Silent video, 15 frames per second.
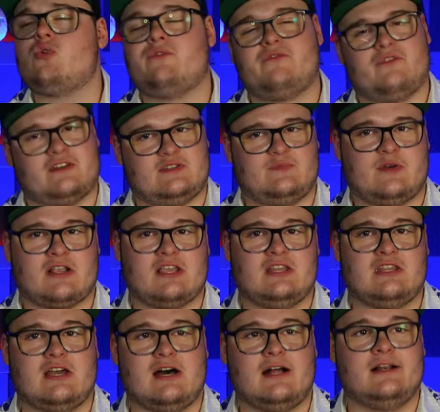unfassbar
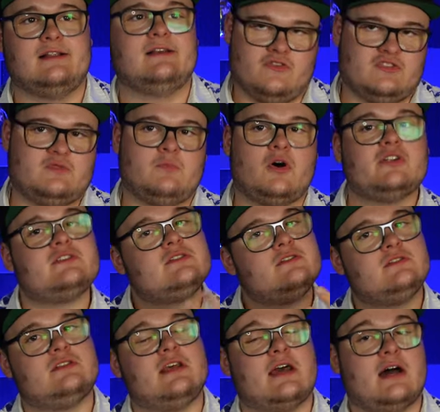genial. The Spot,
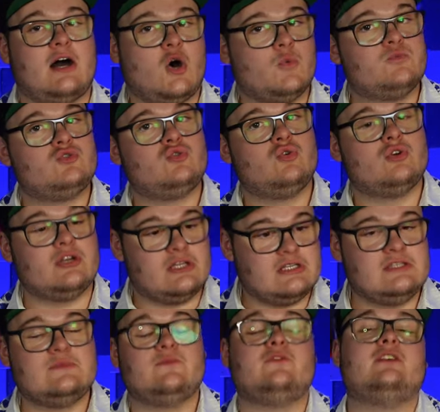der Hauptschurke in
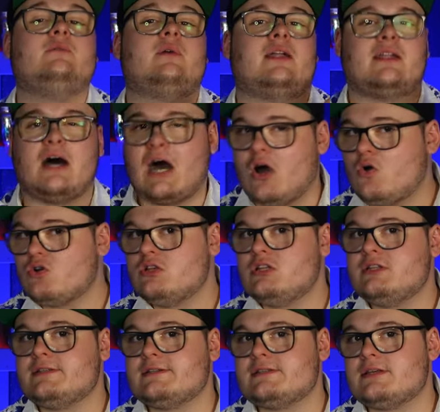diesem Film, hat auch einen
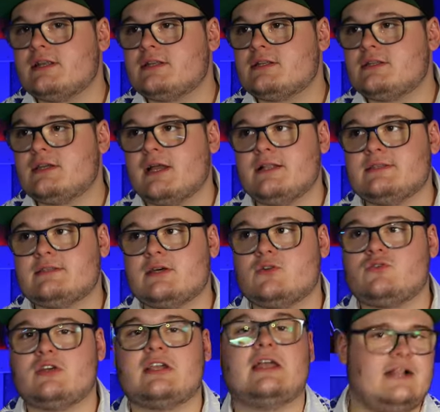interessanten, geilen
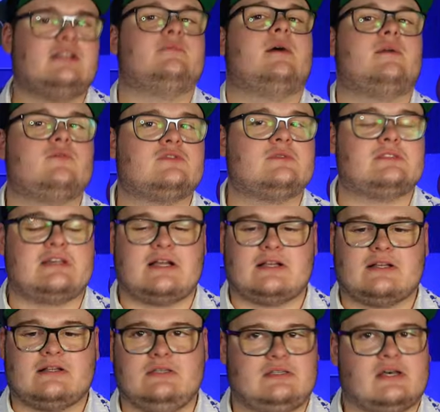Soundtrack. Allgemein muss man
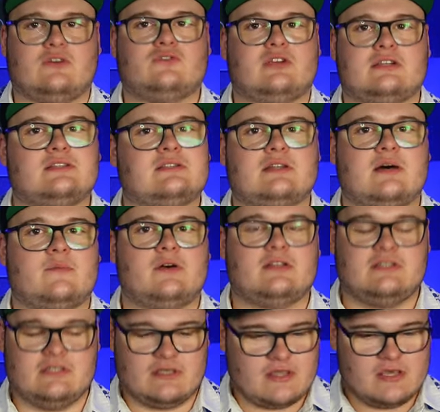sagen, die Soundtracks sind Hammer.
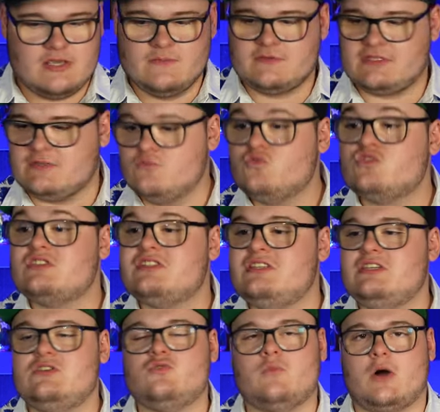Die Themes, die
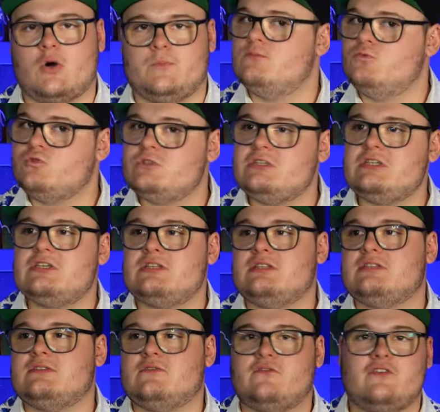Musik überhaupt, die Musik in
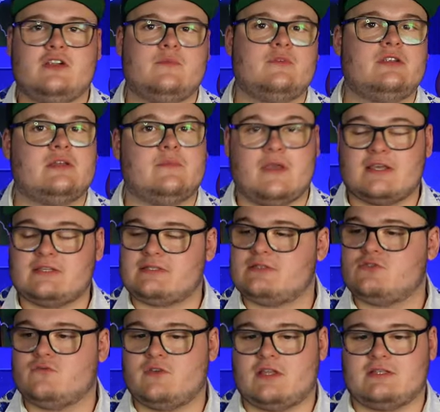diesen Filmen, im ersten
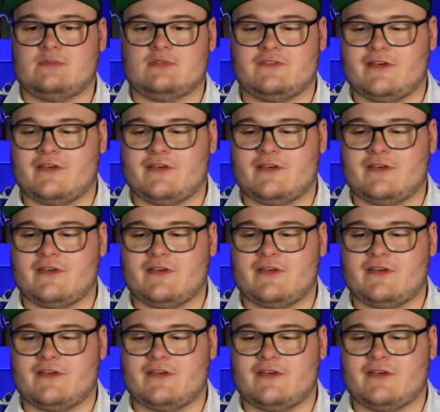sowie jetzt im